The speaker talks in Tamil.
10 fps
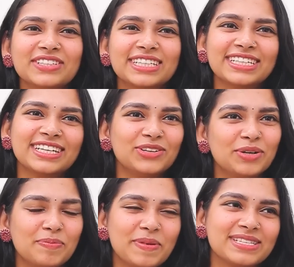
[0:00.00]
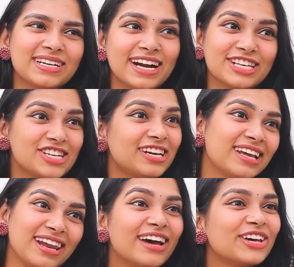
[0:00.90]
அவர்கிட்ட பேச கிடைச்சா
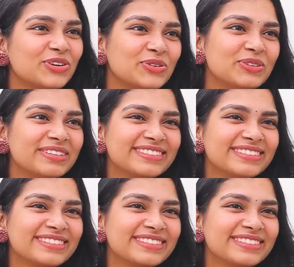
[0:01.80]
நல்லா இருக்கும்